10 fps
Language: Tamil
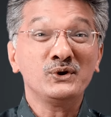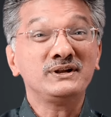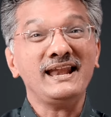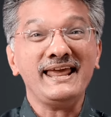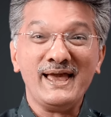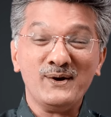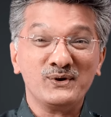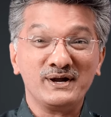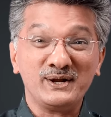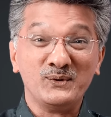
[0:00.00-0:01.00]
உருட்டுலேயே
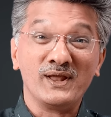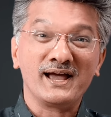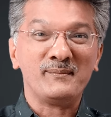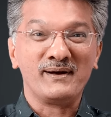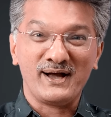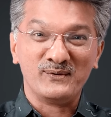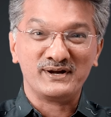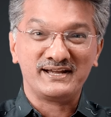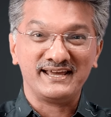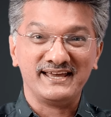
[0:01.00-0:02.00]
உருட்டு உலகமகா
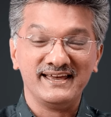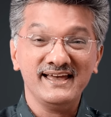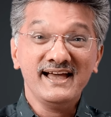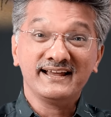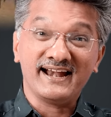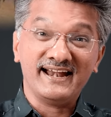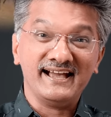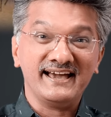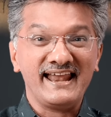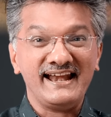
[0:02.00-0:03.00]
உருட்டு
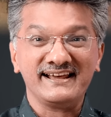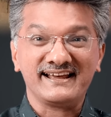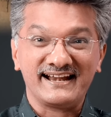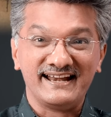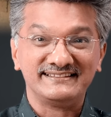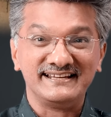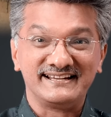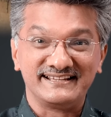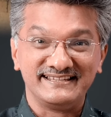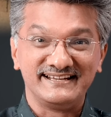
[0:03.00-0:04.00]
கண்ணங்கரேல்னு கண்ணில்
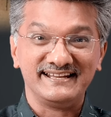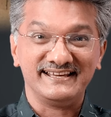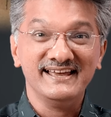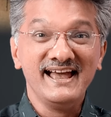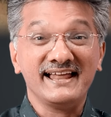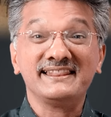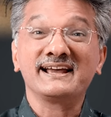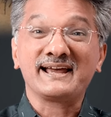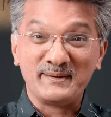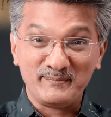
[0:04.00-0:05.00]
தீட்டுற தீட்டு
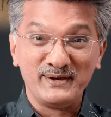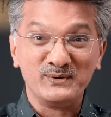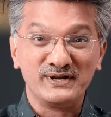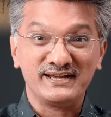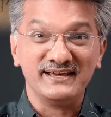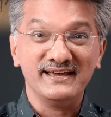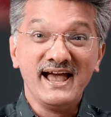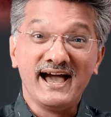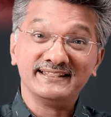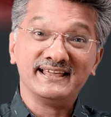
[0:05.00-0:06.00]
அதான் கண்மை உருட்டு
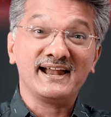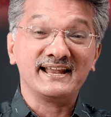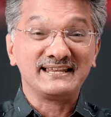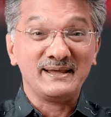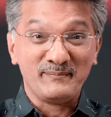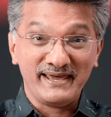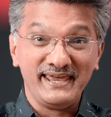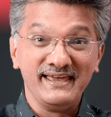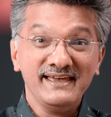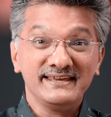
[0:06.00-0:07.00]
அந்த காலத்தில் மை
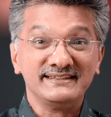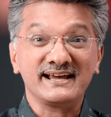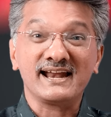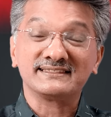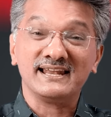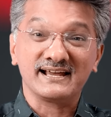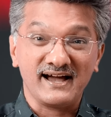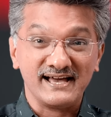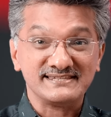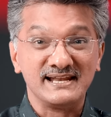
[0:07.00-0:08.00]
இந்த காலத்தில்
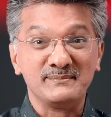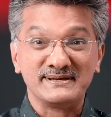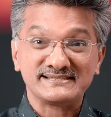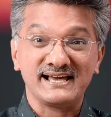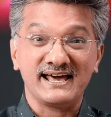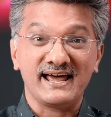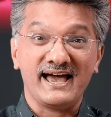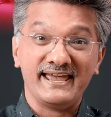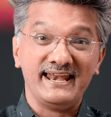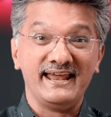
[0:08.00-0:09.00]
காஜல் மஸ்காரா
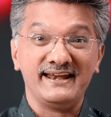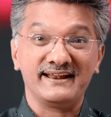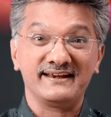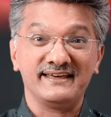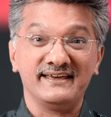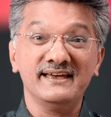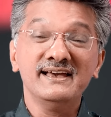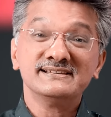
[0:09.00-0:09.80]
ஐலைனர்னு